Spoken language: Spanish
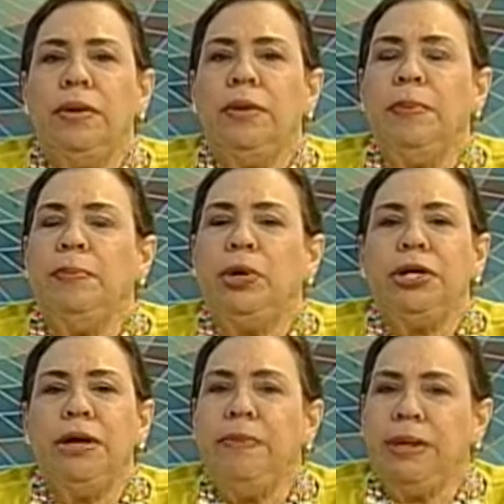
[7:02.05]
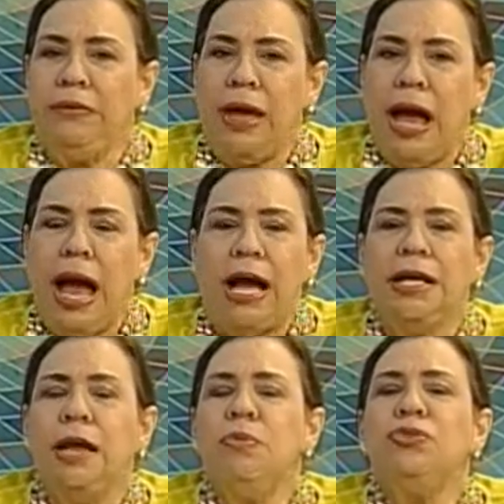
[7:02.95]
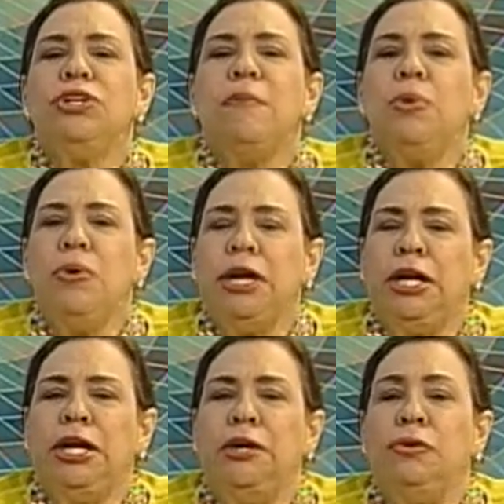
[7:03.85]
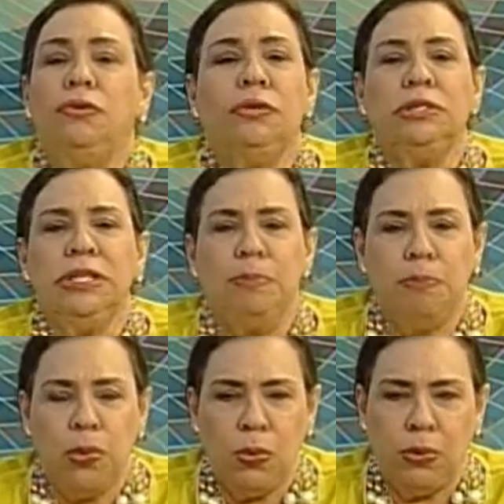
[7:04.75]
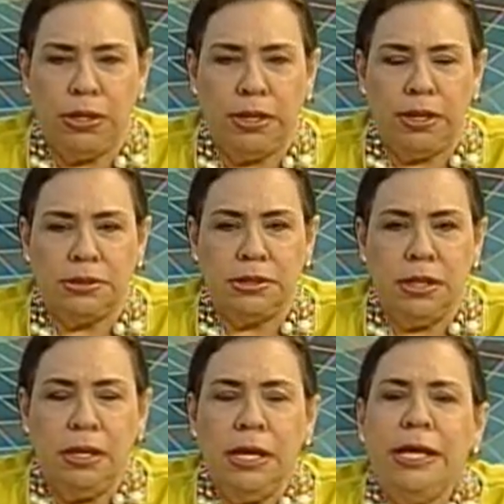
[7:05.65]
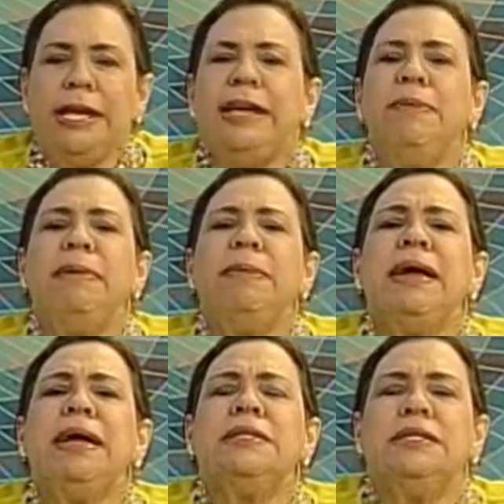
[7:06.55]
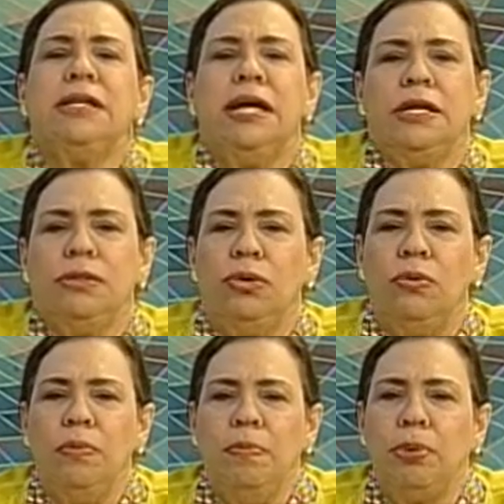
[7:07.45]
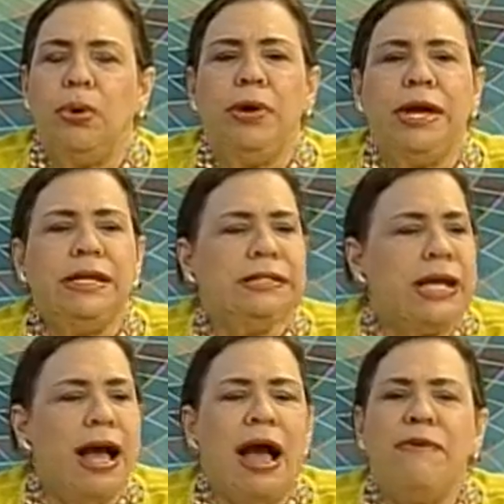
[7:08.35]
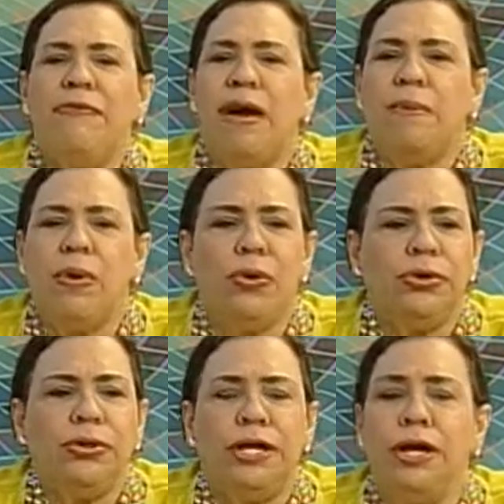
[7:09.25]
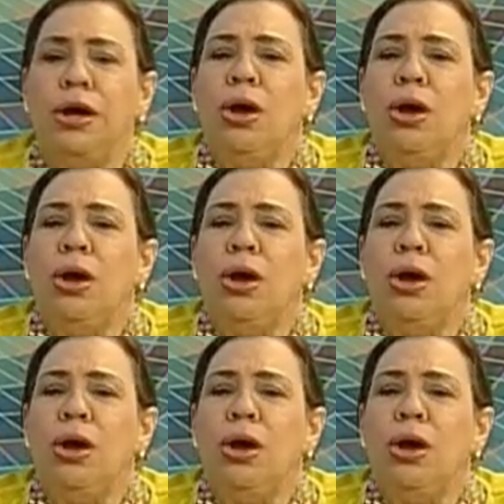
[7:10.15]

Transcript: eh, porque es verdad, aquí hay muchas mujeres que no son tan públicas y que viven haciendo proeza a favor de,